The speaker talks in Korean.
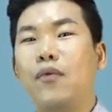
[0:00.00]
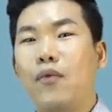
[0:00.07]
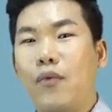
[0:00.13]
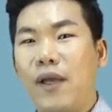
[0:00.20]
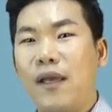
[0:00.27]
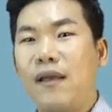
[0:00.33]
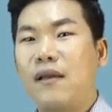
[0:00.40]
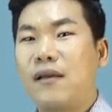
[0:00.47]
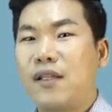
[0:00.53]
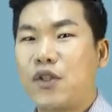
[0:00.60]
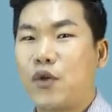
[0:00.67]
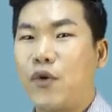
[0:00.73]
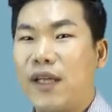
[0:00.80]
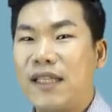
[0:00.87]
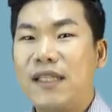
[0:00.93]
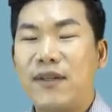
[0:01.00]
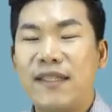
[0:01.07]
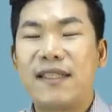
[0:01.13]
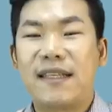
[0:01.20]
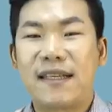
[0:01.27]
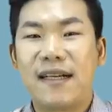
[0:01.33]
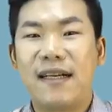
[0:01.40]
왜 전환이
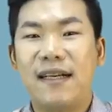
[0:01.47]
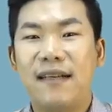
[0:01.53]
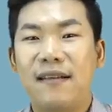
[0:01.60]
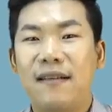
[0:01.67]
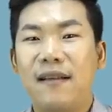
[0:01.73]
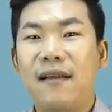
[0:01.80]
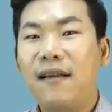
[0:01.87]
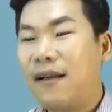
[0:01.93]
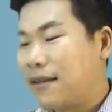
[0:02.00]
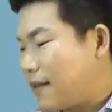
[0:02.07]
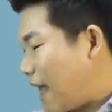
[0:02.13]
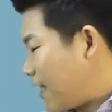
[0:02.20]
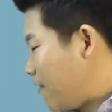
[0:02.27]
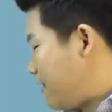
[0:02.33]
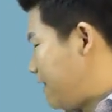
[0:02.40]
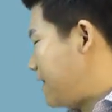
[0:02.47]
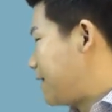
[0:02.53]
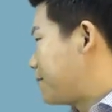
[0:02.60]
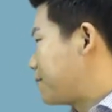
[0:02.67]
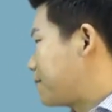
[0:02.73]
됐을까? 당연히